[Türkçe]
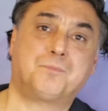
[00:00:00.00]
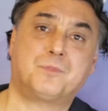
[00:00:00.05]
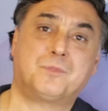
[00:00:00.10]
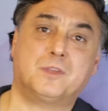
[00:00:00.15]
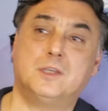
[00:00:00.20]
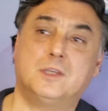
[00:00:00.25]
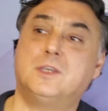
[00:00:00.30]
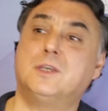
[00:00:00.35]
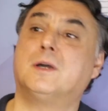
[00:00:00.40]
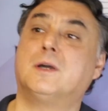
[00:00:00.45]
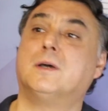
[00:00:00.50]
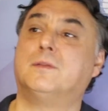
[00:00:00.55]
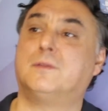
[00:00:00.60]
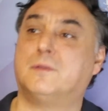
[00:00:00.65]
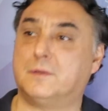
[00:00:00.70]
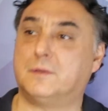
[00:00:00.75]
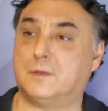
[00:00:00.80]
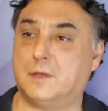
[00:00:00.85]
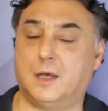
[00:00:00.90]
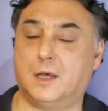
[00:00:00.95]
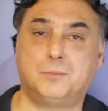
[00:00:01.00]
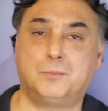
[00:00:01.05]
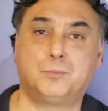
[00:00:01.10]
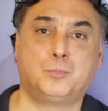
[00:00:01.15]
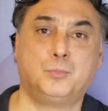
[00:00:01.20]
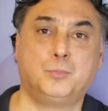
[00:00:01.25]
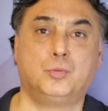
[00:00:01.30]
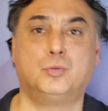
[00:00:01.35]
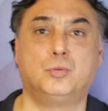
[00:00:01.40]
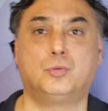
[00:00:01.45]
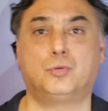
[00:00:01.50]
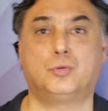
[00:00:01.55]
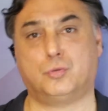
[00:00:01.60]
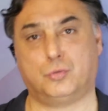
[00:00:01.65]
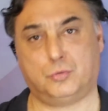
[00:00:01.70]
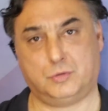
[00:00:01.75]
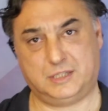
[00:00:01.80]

iki katı daha büyük